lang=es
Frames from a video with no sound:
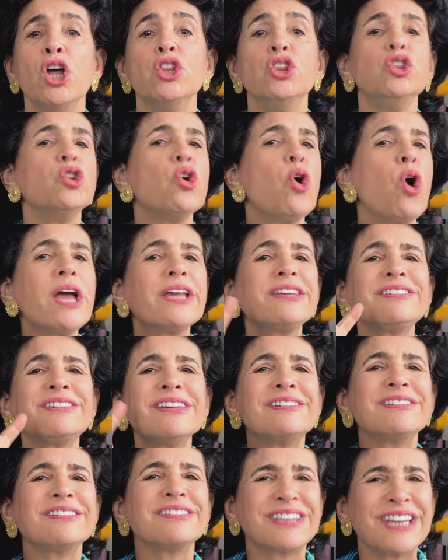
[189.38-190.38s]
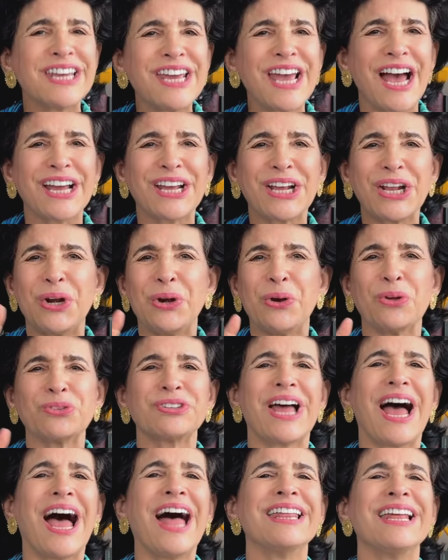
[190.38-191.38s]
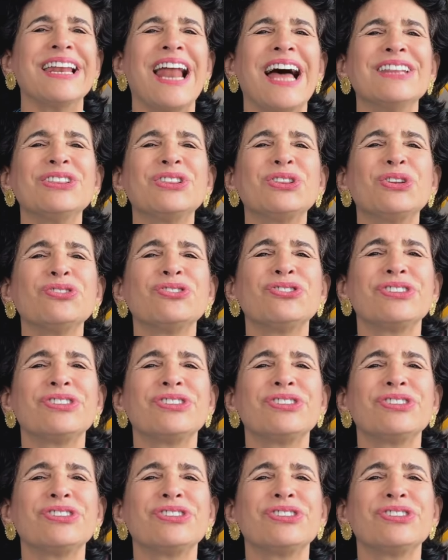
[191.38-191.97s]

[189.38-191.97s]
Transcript: no existían los adelantos